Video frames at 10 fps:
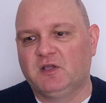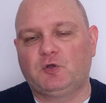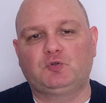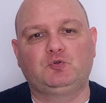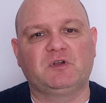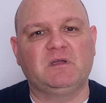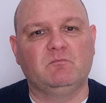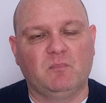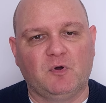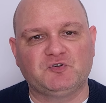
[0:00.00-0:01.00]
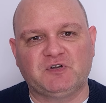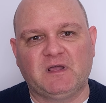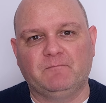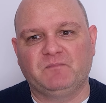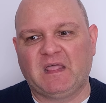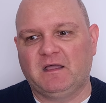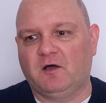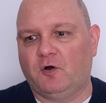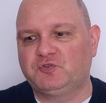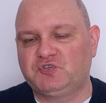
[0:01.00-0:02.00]
który może
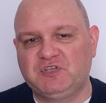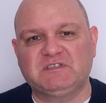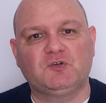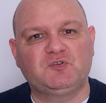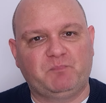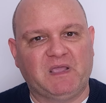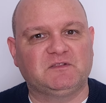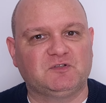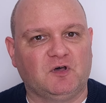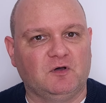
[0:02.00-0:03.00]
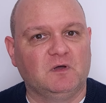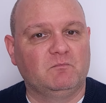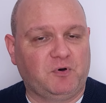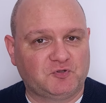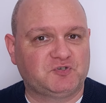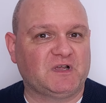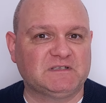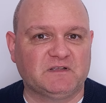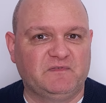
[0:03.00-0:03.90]
e, odcisnąć piętno podczas